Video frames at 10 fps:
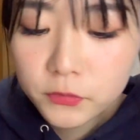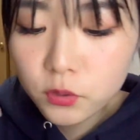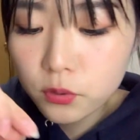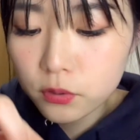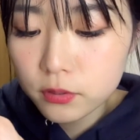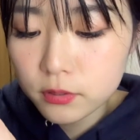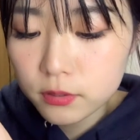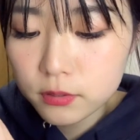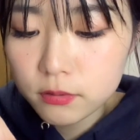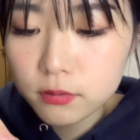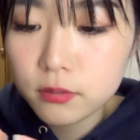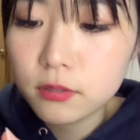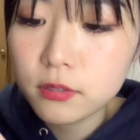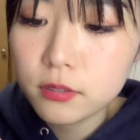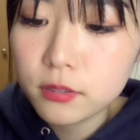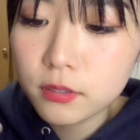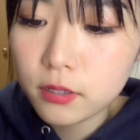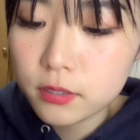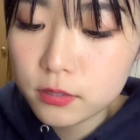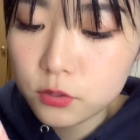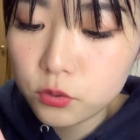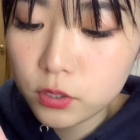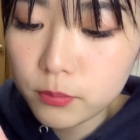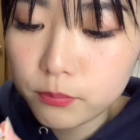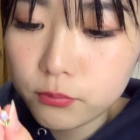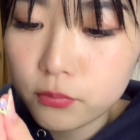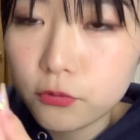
と、なんか、チューリップ